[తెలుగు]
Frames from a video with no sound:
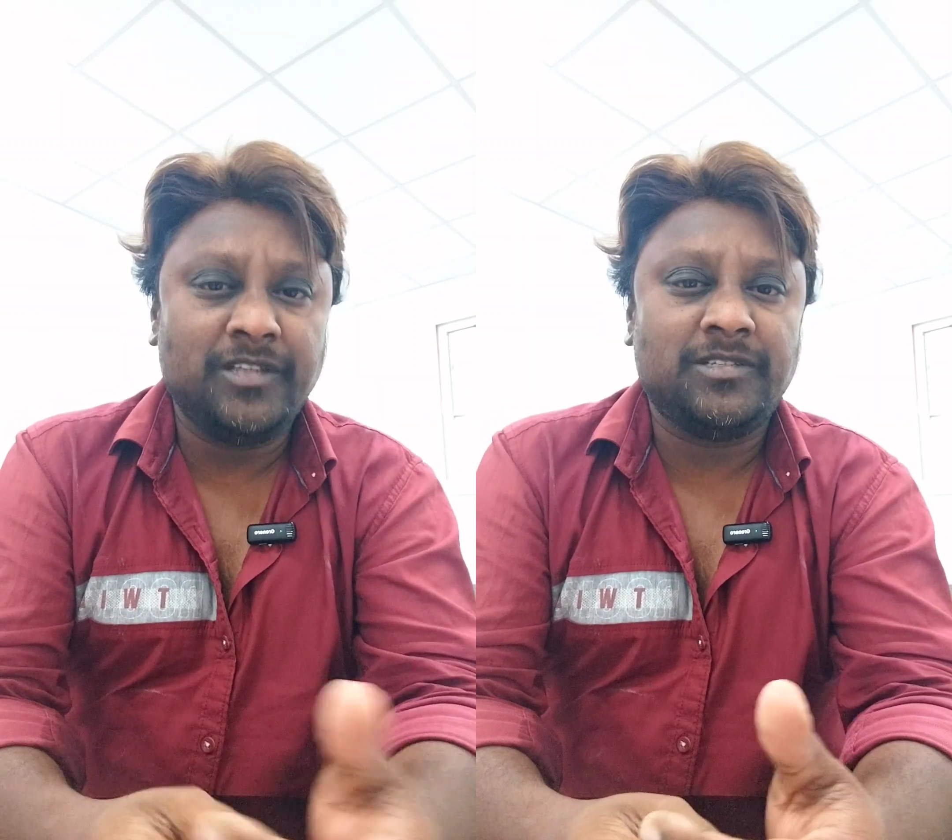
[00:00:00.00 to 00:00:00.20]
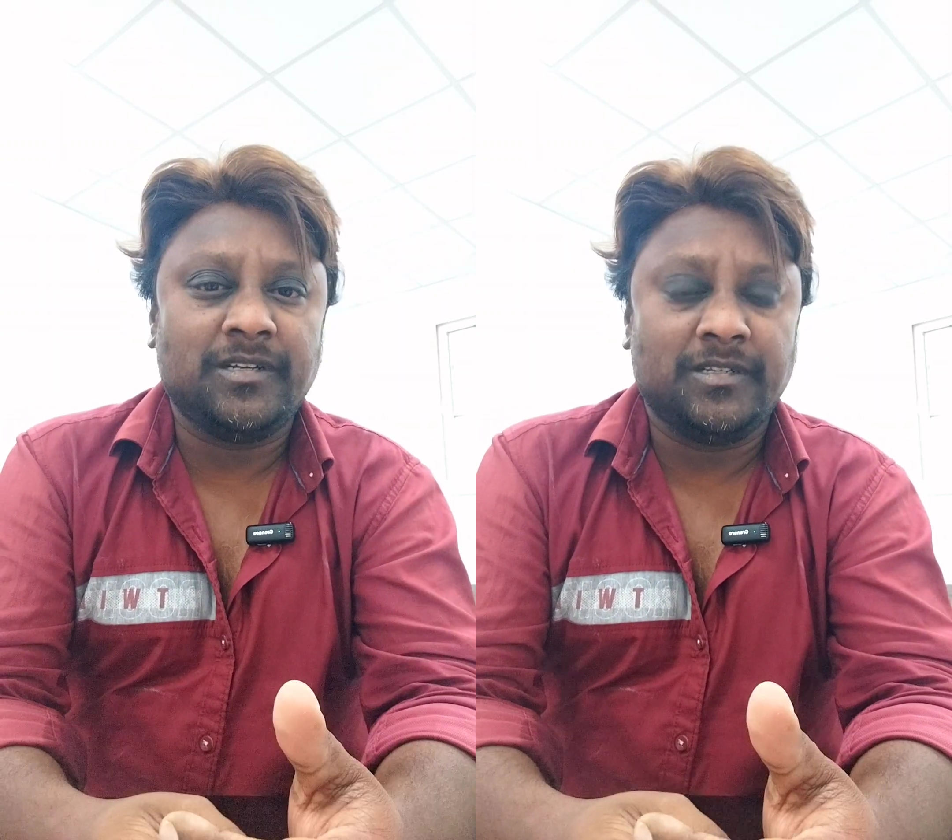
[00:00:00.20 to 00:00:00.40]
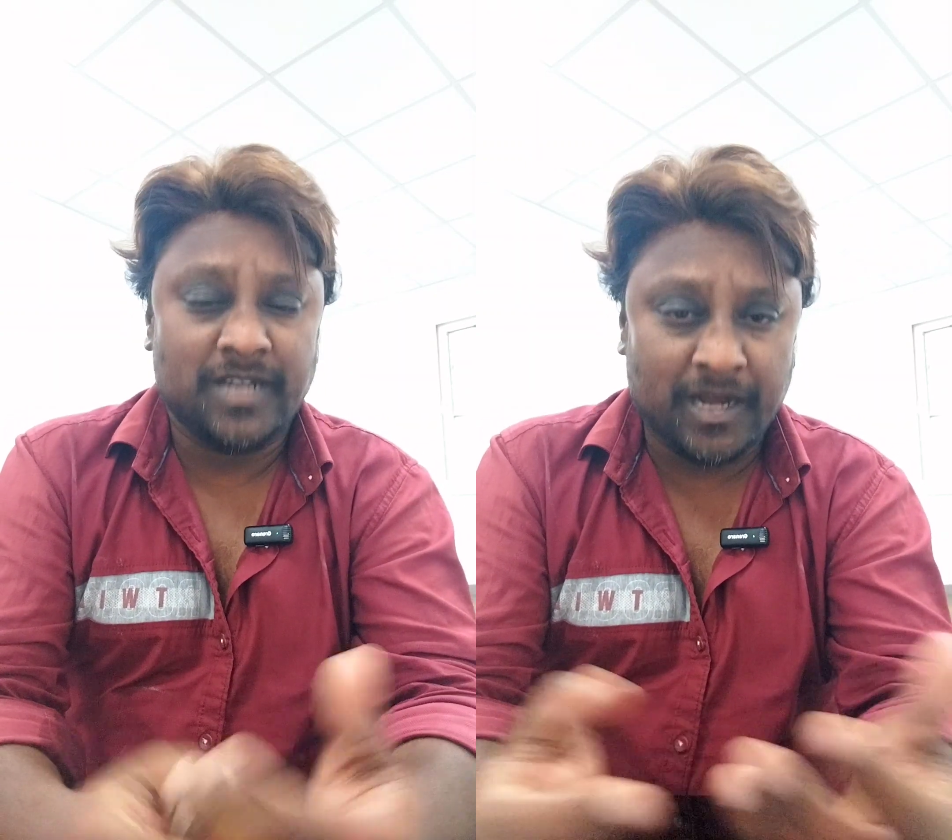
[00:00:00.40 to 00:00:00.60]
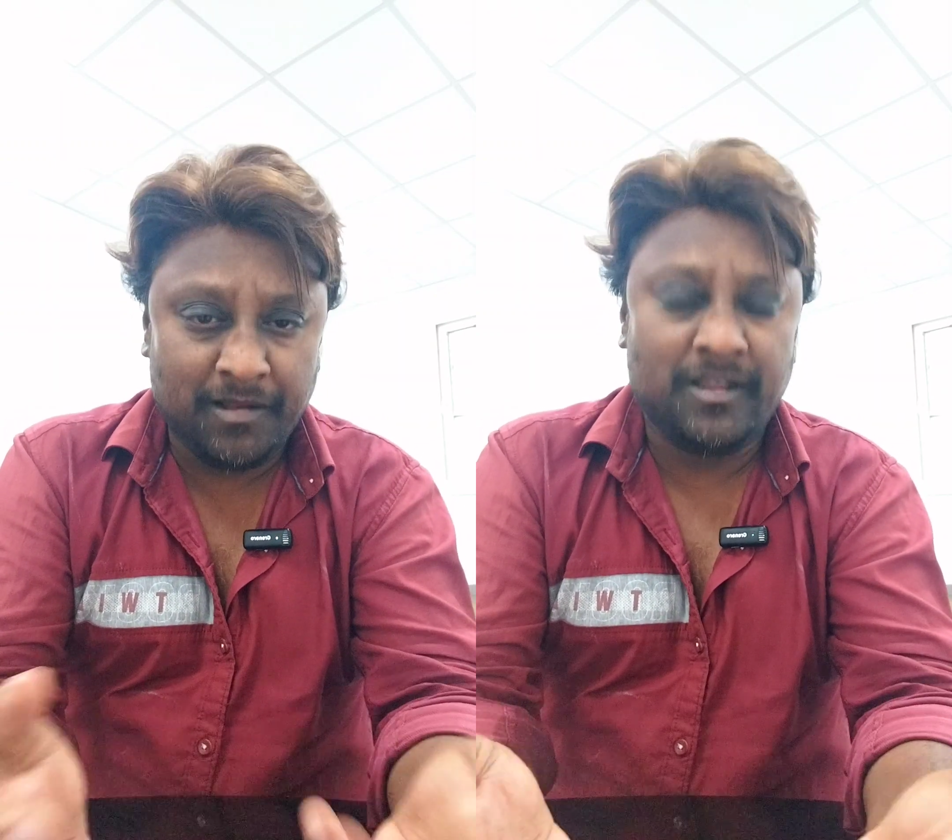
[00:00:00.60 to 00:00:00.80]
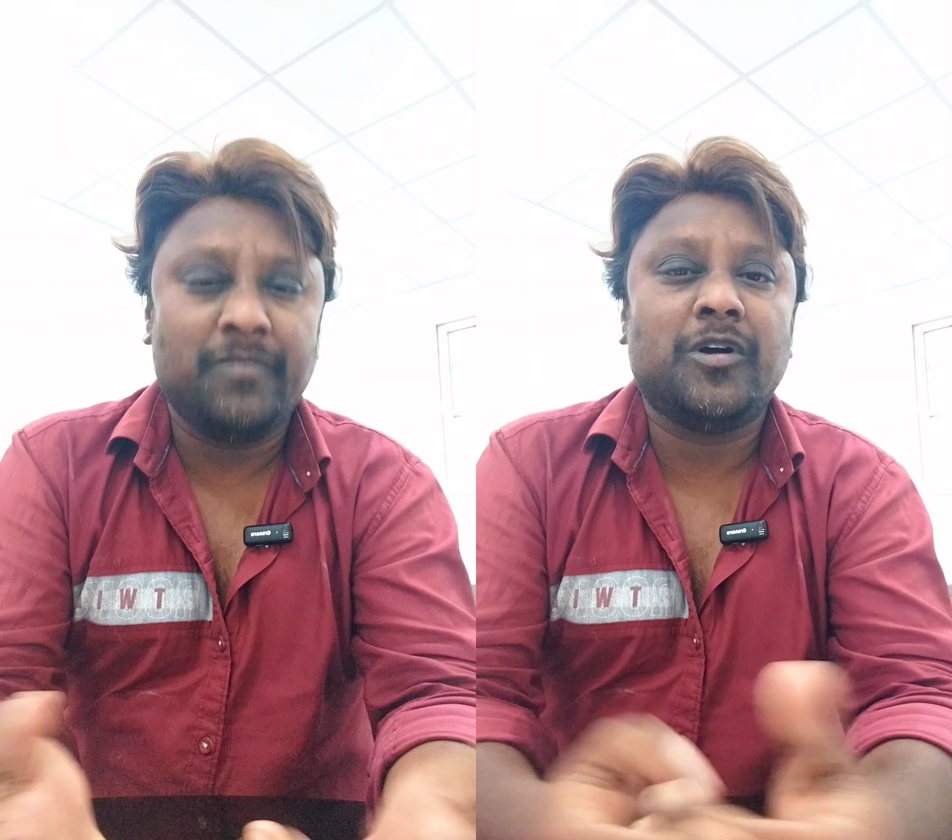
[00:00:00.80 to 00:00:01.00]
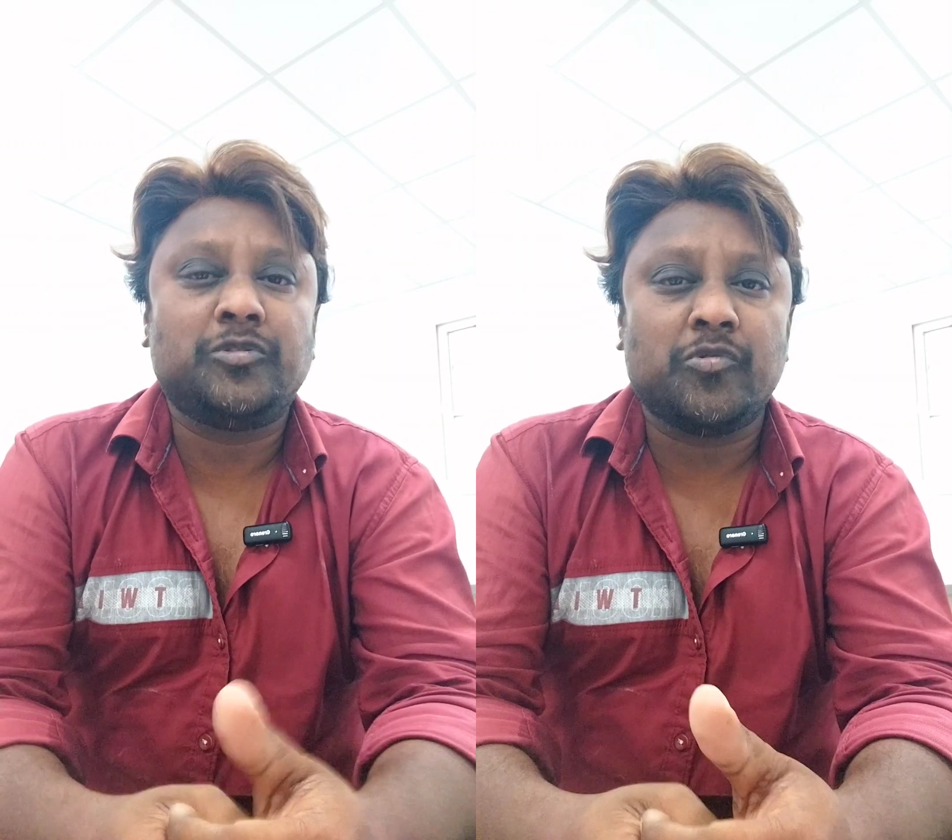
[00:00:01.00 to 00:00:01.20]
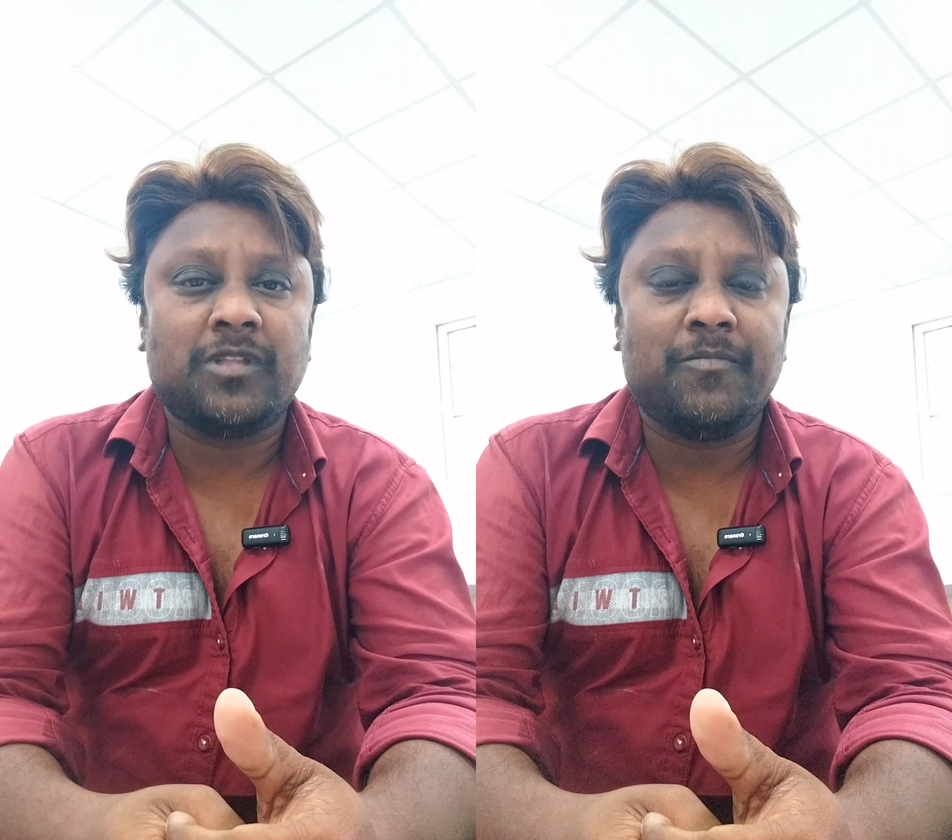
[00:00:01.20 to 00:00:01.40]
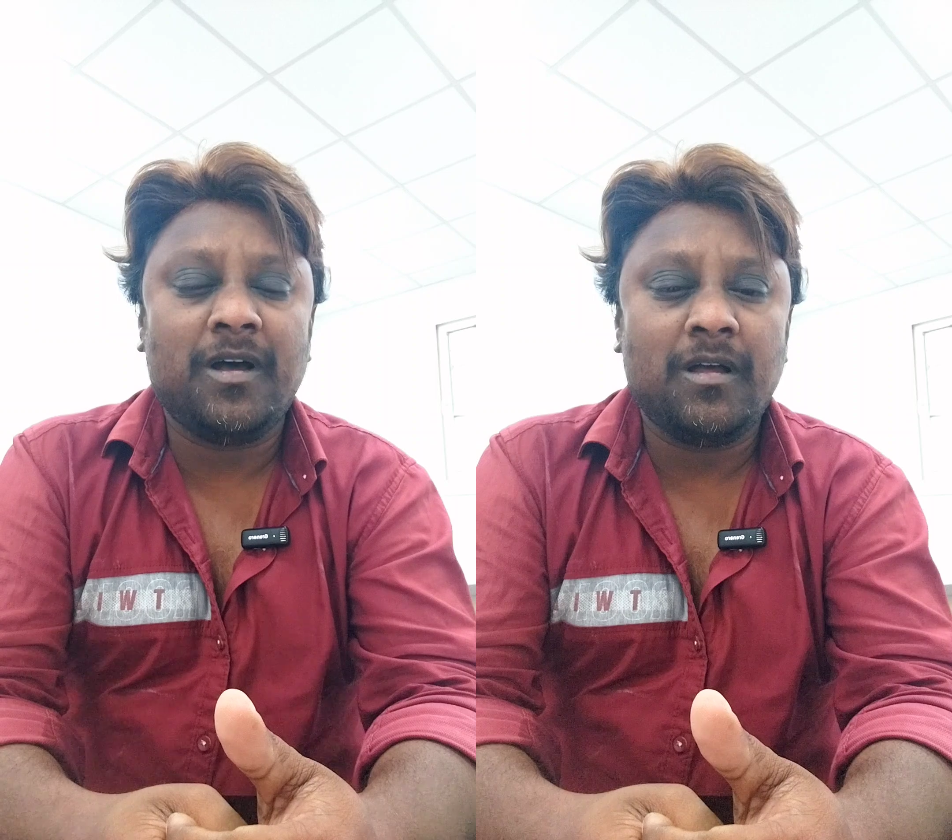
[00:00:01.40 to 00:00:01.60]
నుంచి జగన్ సీఎంగా
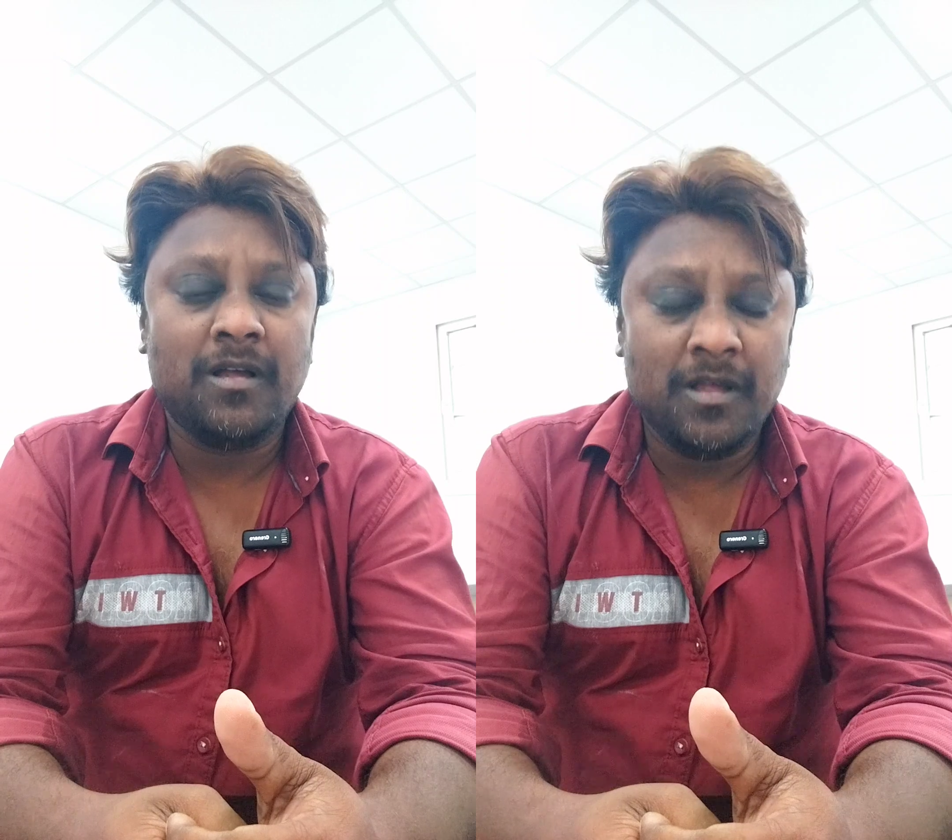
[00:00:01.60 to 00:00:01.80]
చూస్తామా